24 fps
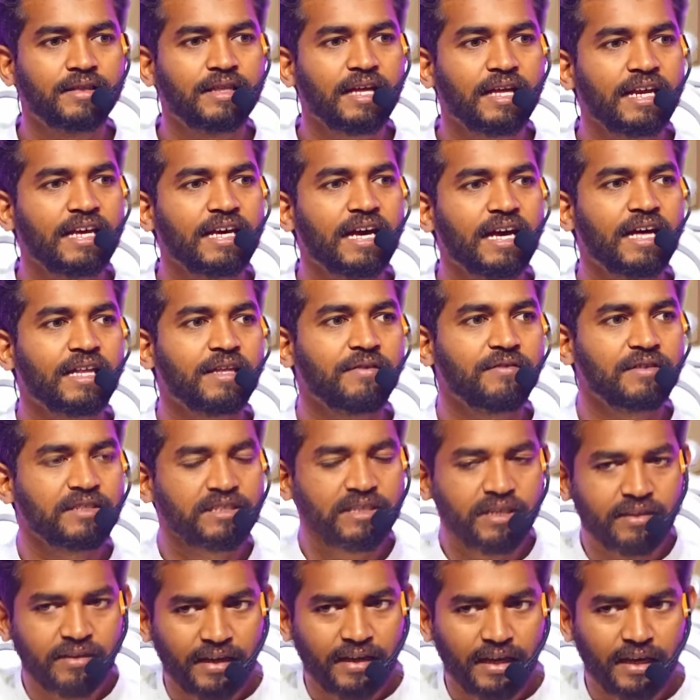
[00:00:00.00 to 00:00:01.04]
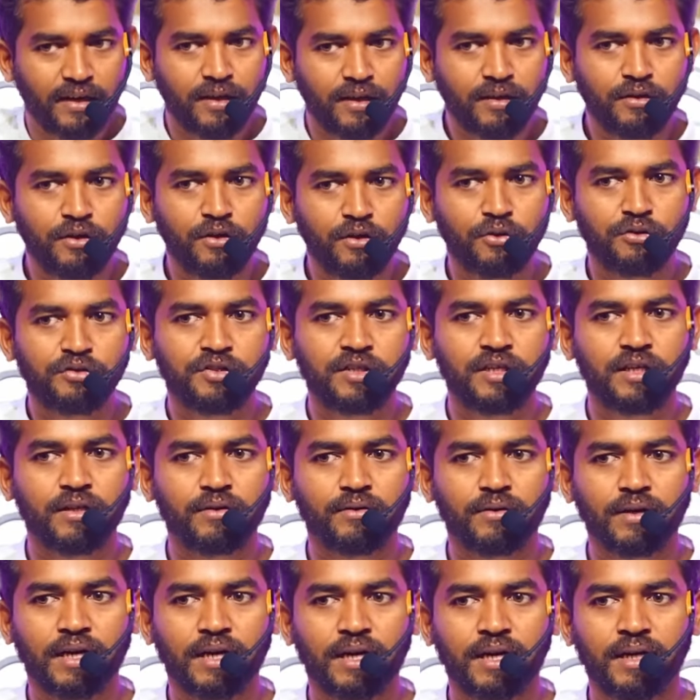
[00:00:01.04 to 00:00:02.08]
தெரியாத விஷயத்த எங்கிருந்து
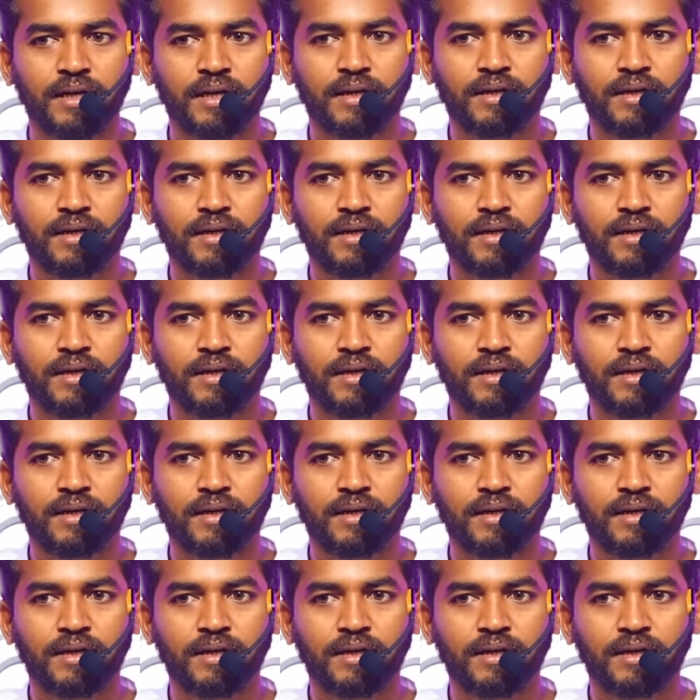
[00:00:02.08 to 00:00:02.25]
யோசிக்கணும்னா